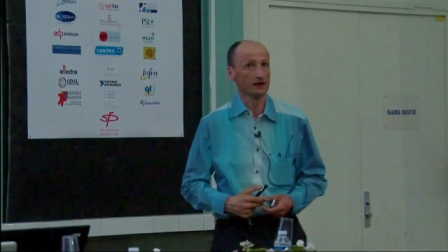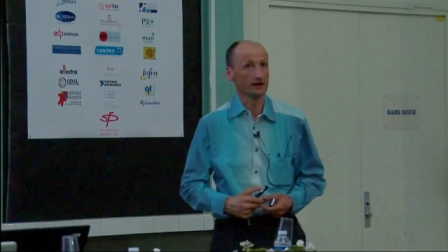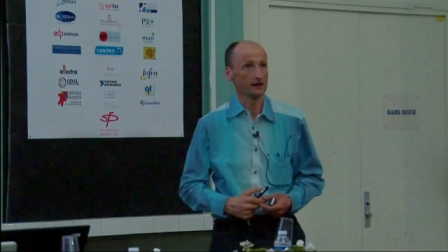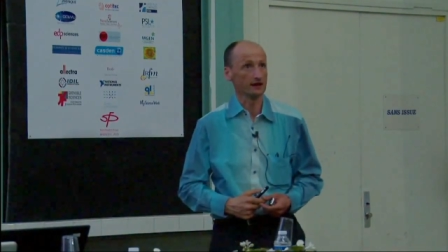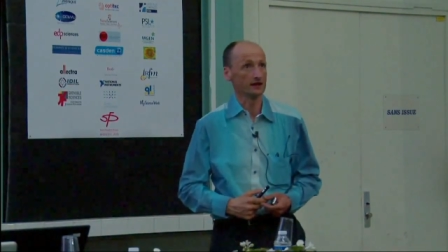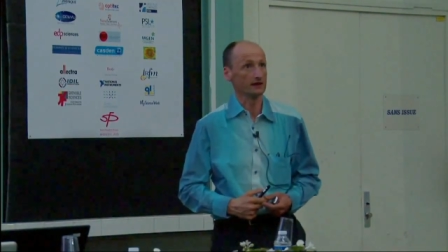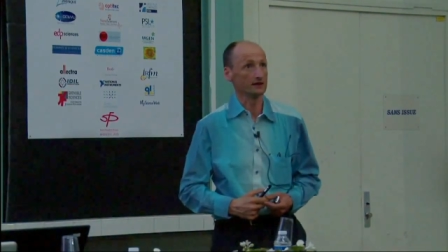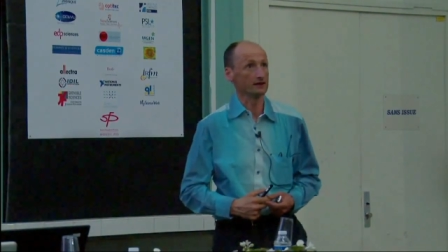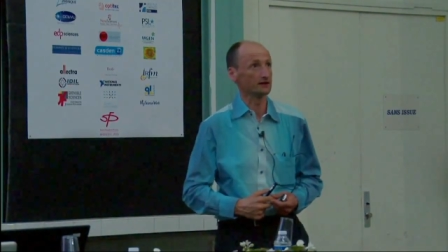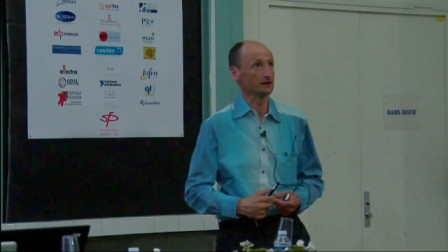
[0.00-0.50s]

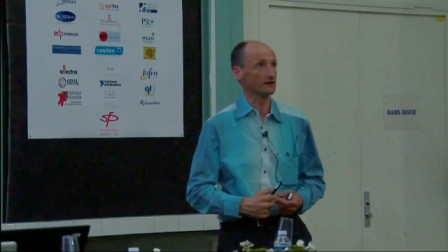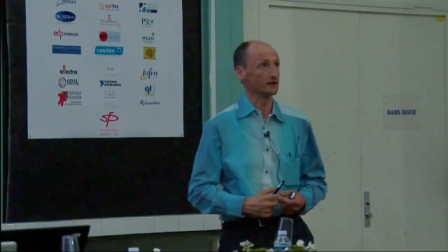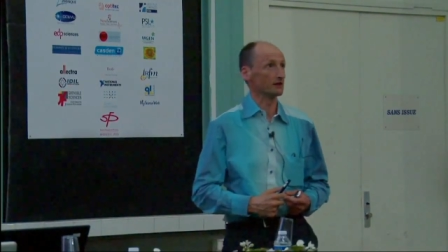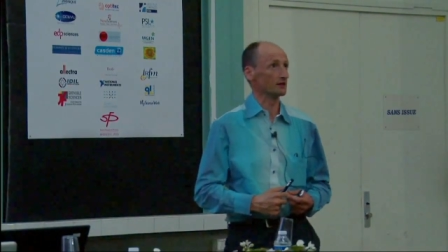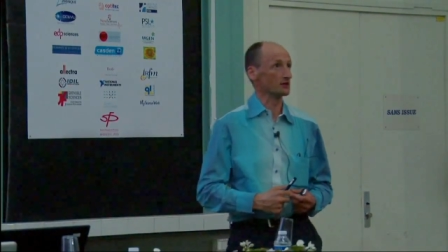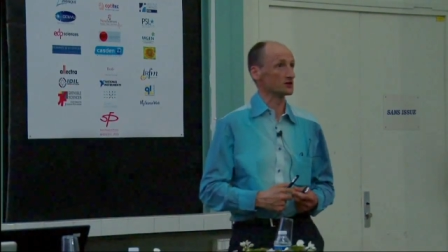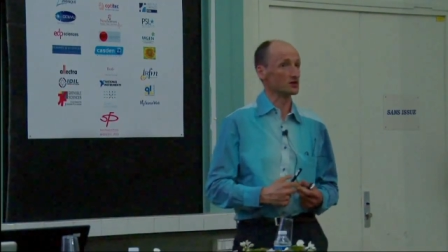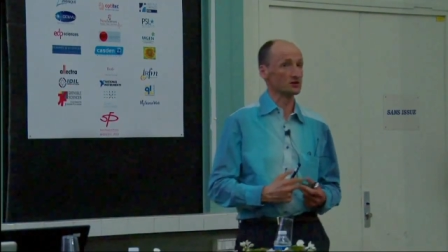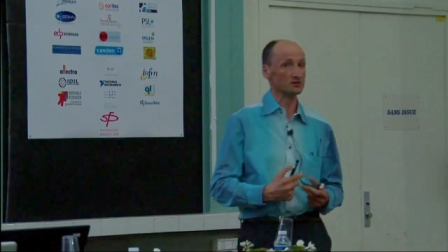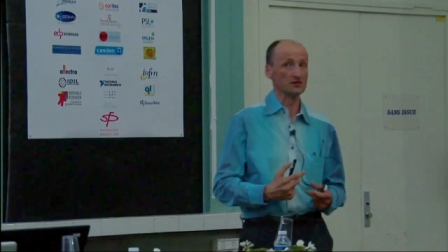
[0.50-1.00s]
et les,
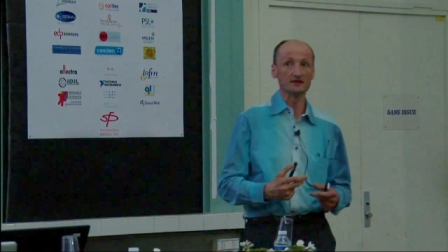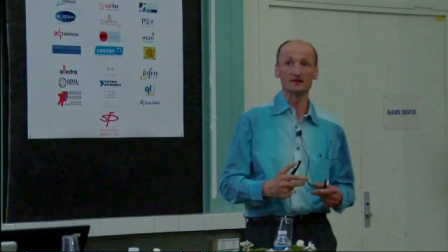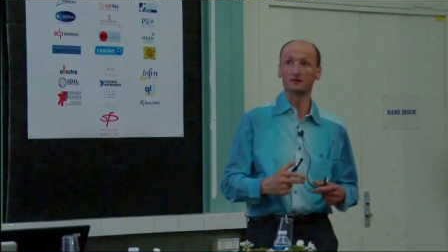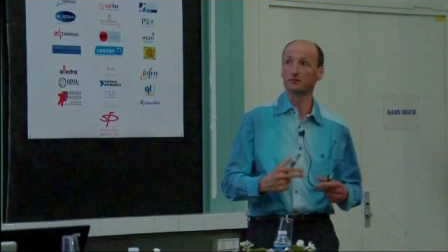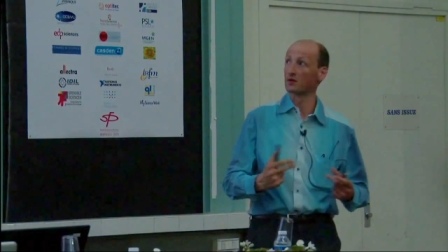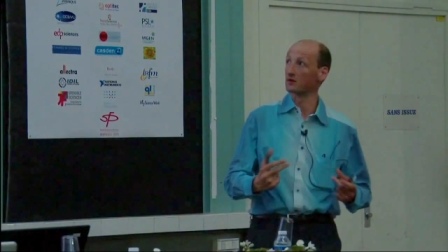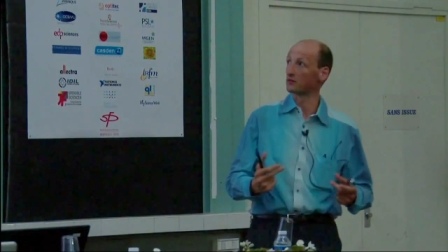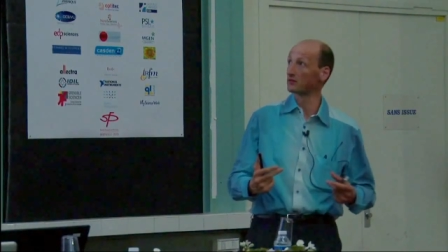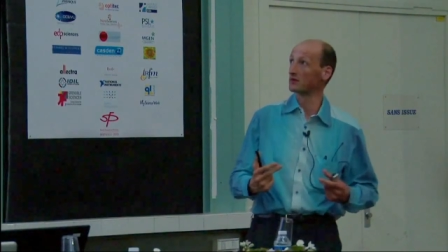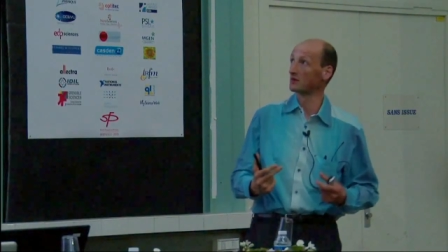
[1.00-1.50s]
les chimistes
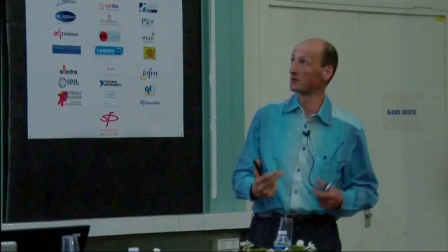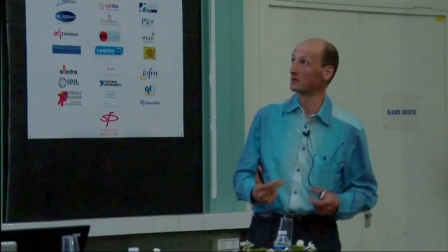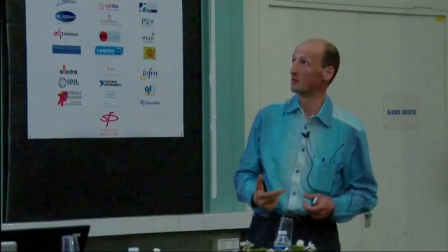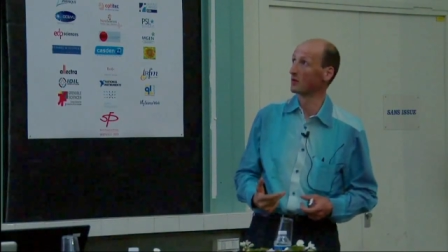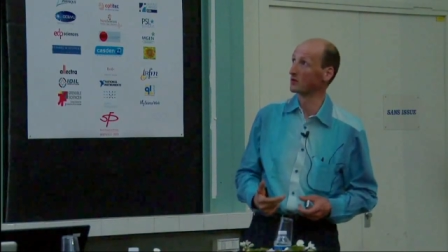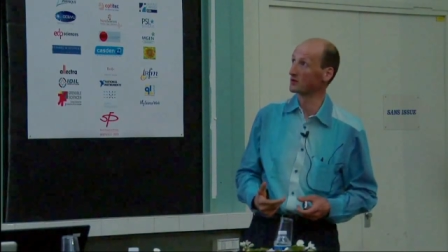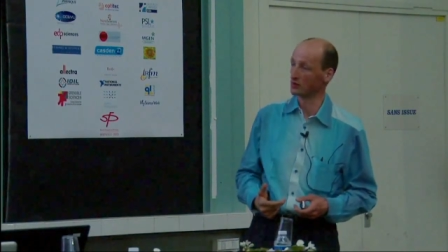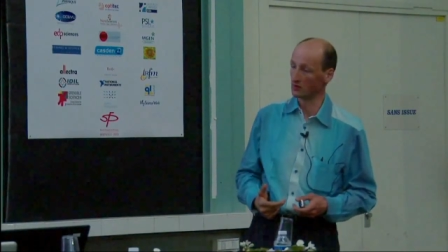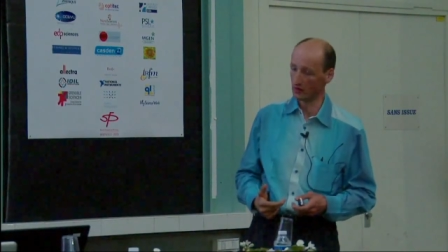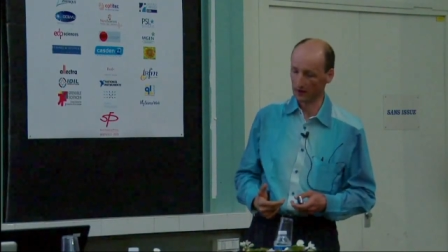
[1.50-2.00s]
peuvent le
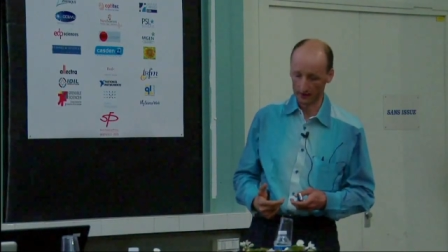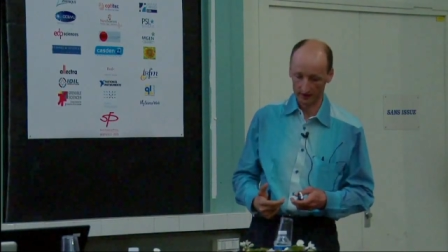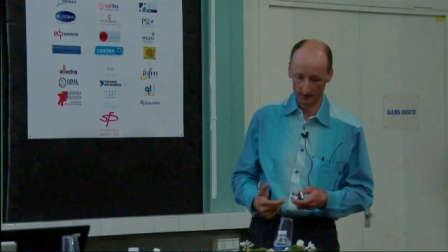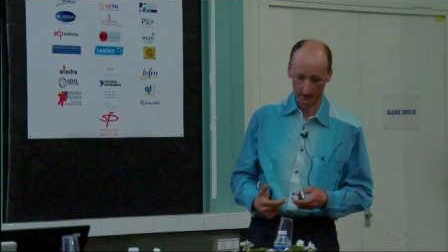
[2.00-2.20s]
moduler